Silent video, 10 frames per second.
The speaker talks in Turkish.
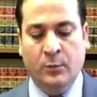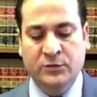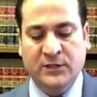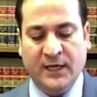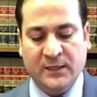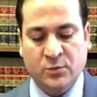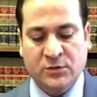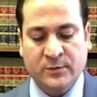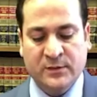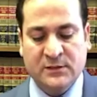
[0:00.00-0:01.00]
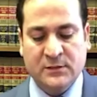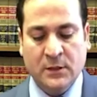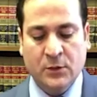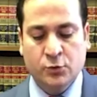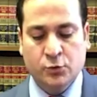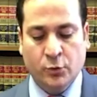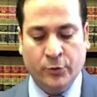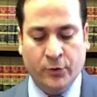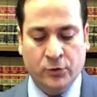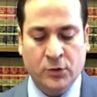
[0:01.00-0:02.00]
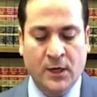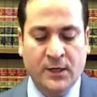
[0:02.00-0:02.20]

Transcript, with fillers: bu takipçimiz soruyor.